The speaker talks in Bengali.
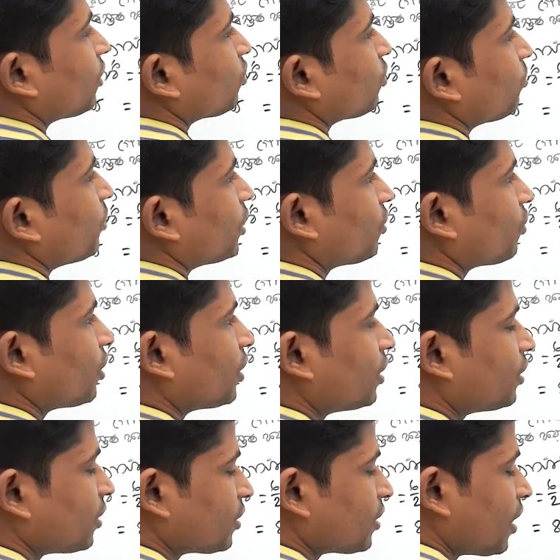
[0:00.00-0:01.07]
আয়তন বের করে
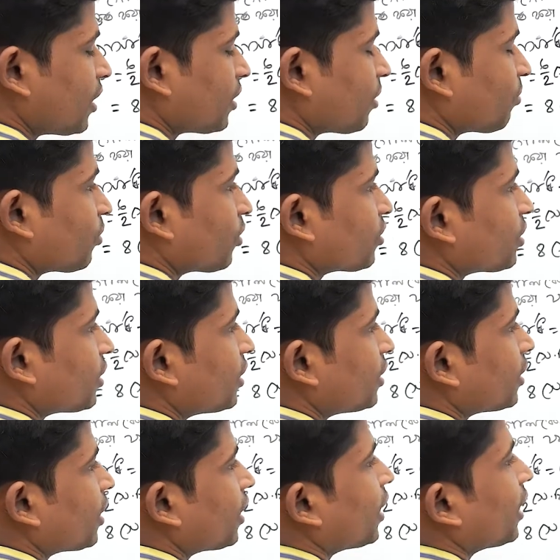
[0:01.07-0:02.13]
নিতে চাই তারপরে
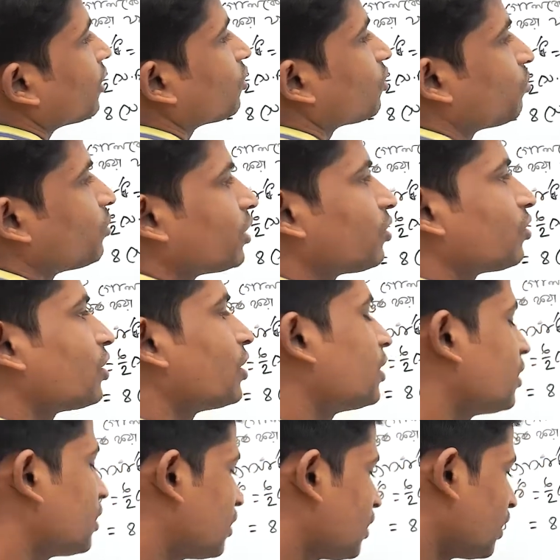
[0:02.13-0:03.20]
সিলিন্ডারের আয়তন বের করে
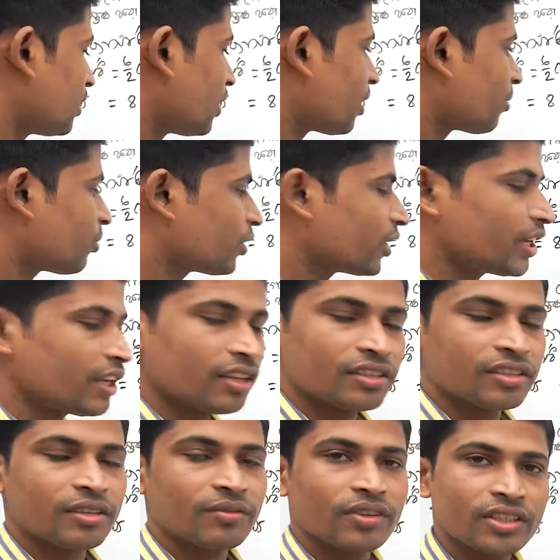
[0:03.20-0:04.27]
নিতে চাই তারপরে এই
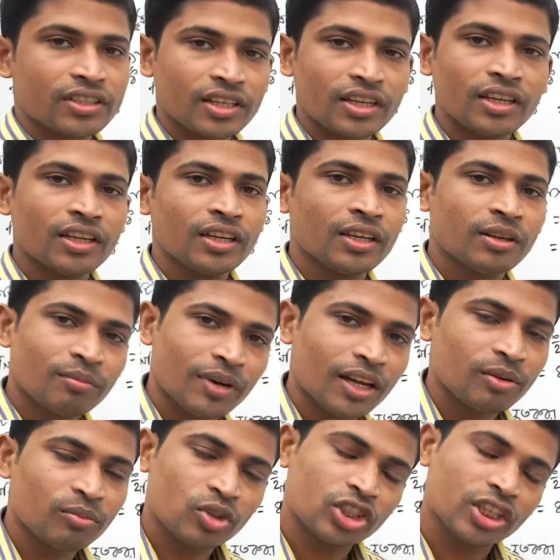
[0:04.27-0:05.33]
স্টেপে এসে মান
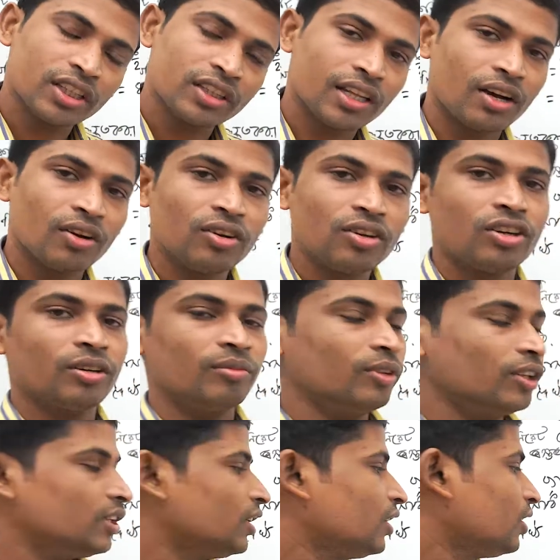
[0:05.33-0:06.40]
বসাই তাও হবে
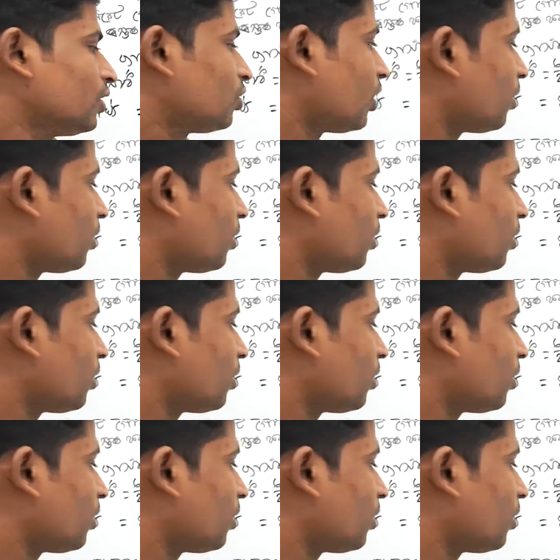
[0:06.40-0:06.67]
তো